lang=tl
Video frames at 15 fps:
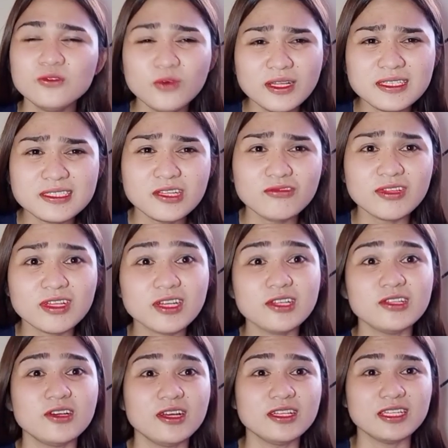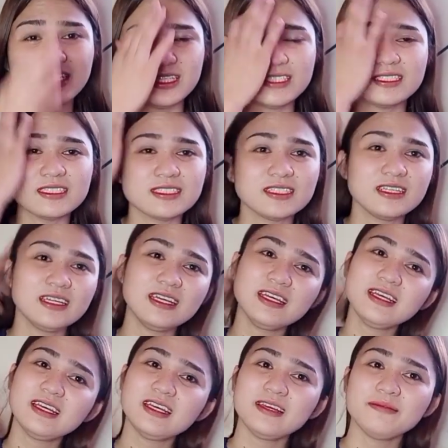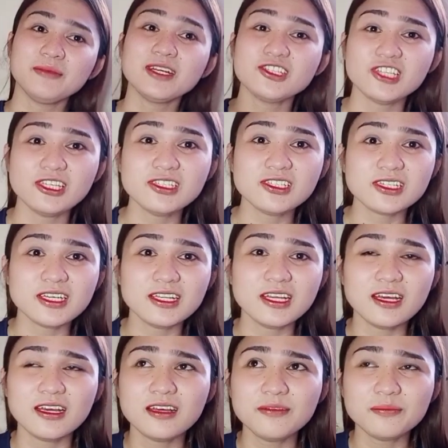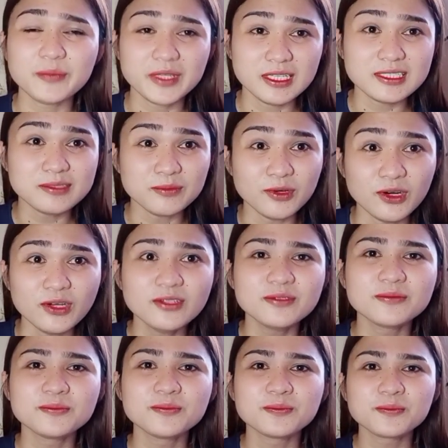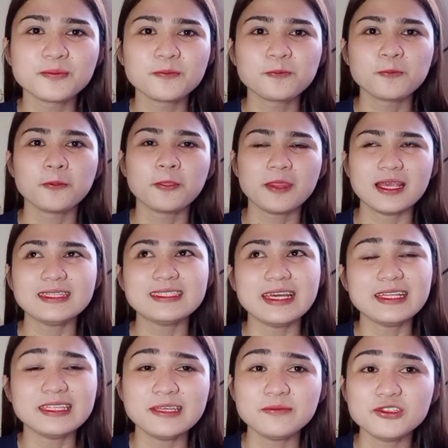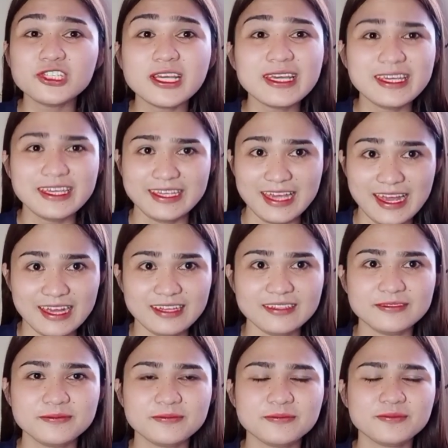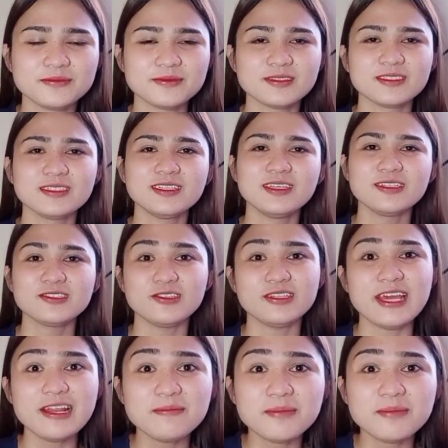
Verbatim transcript: once daw na ganun is mag-change ka ng pills mo kasi hindi mo siya hiyang. So, dahil